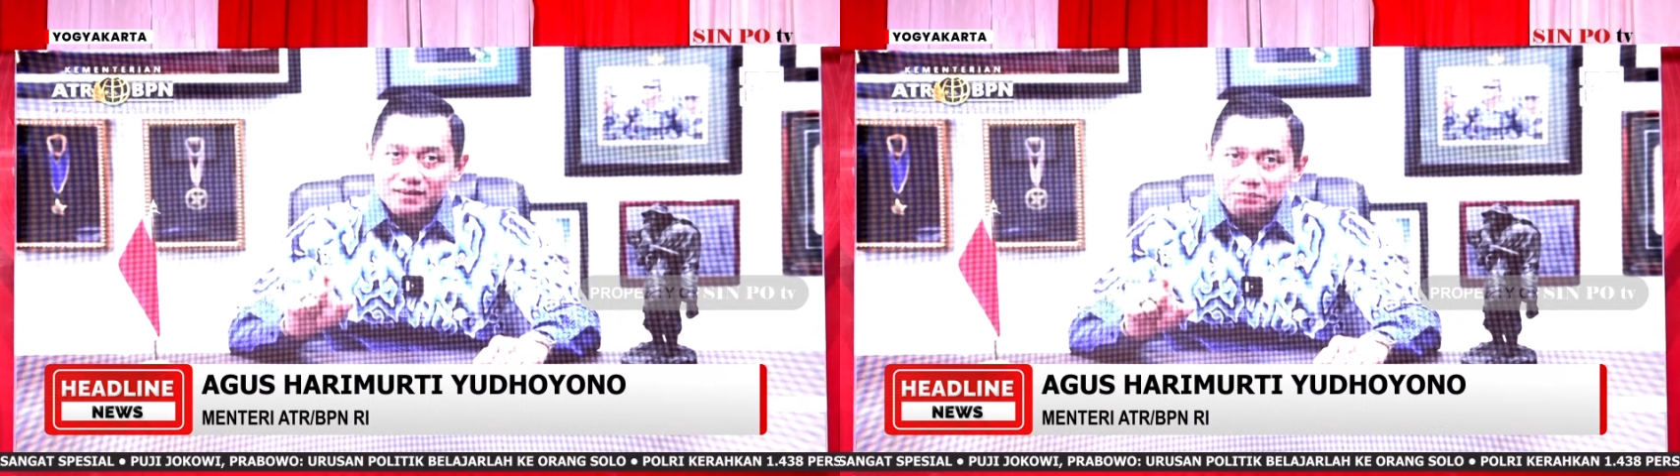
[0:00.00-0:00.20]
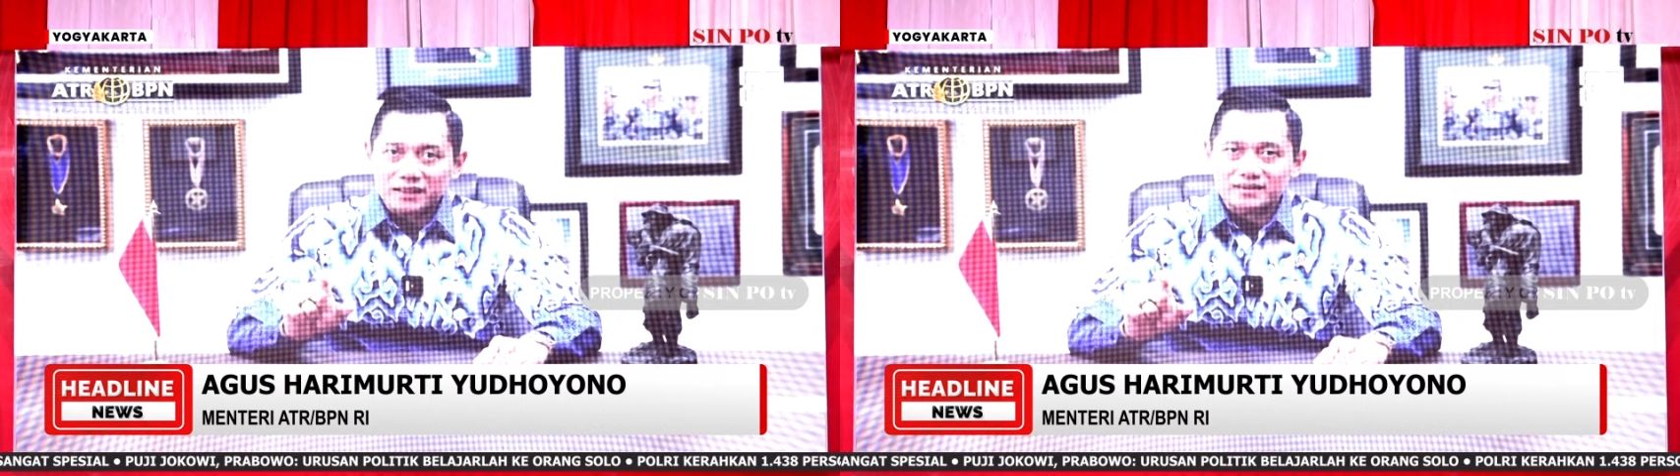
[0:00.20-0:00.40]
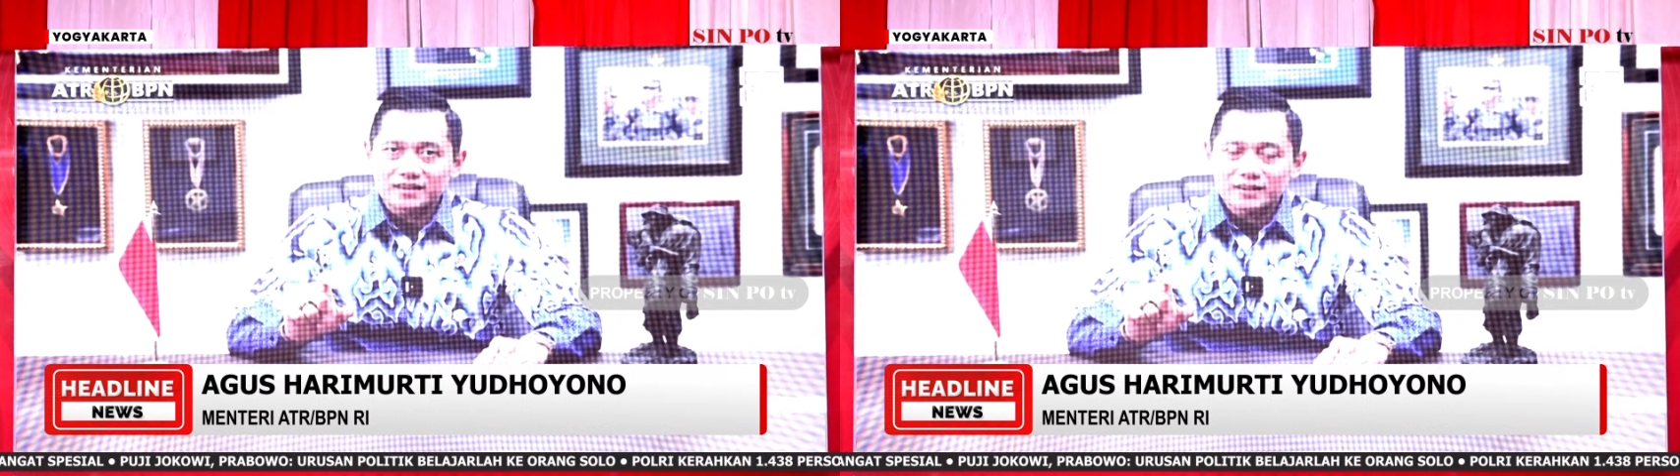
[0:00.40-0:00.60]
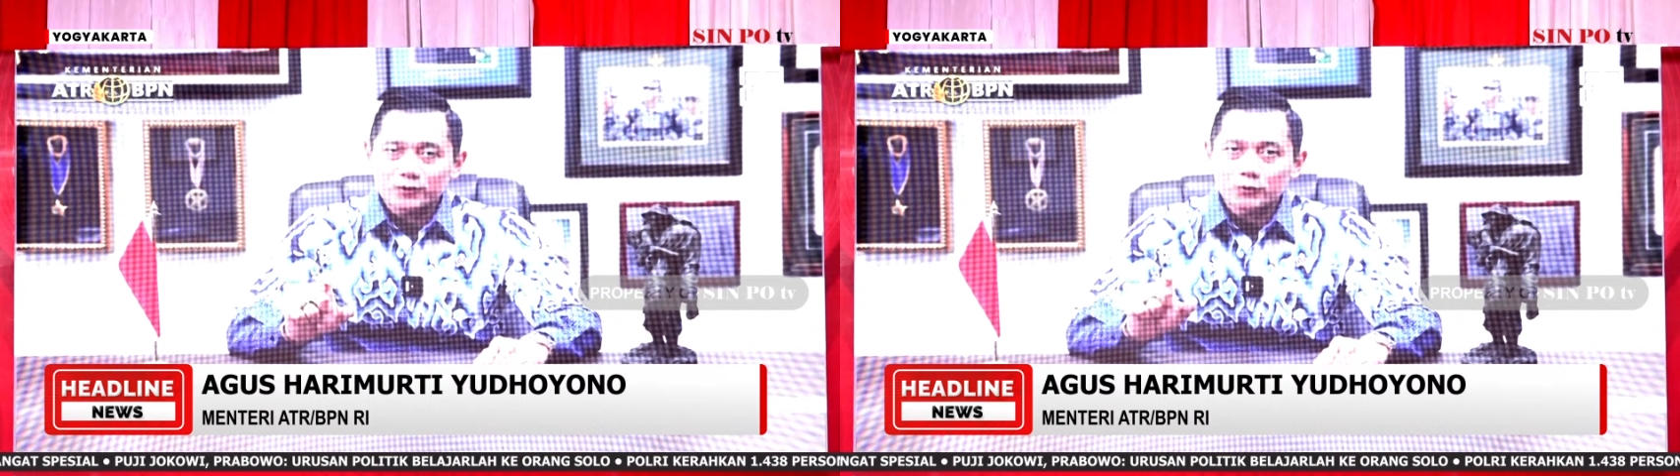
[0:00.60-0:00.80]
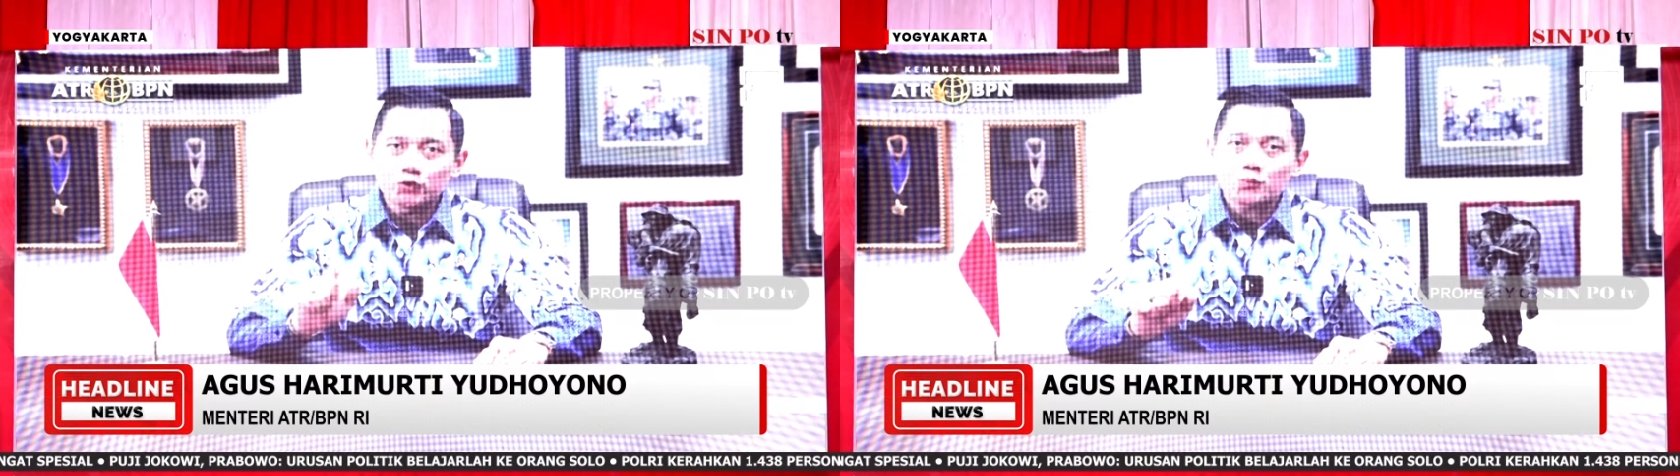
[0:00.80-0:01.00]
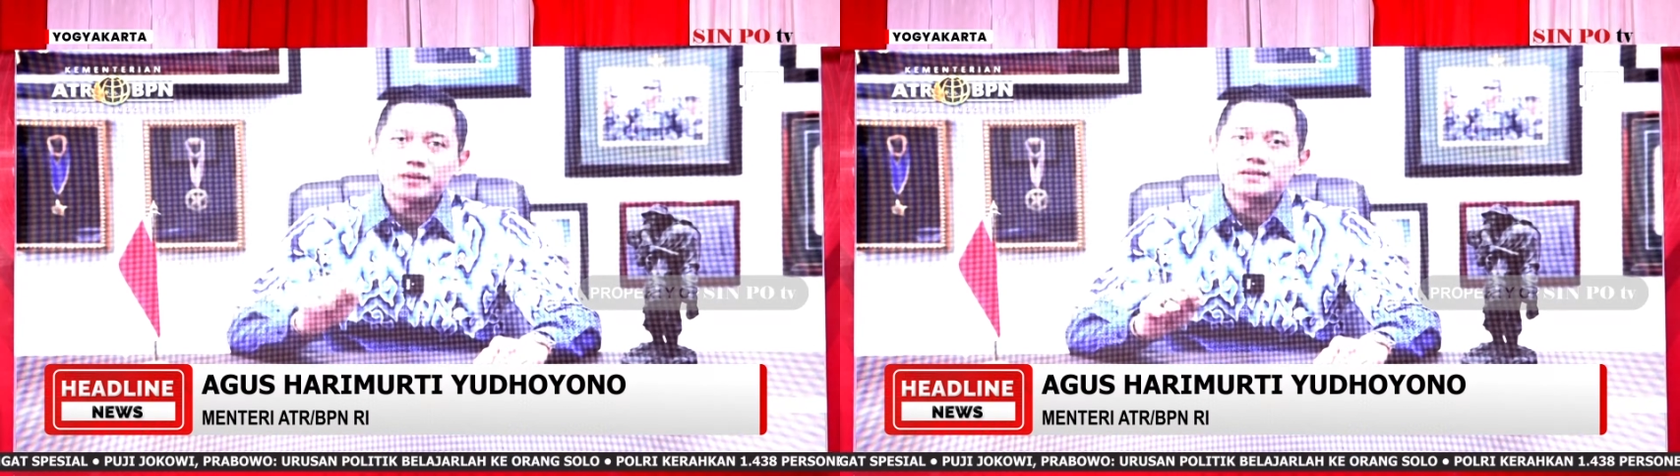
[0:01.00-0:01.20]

yang tepat untuk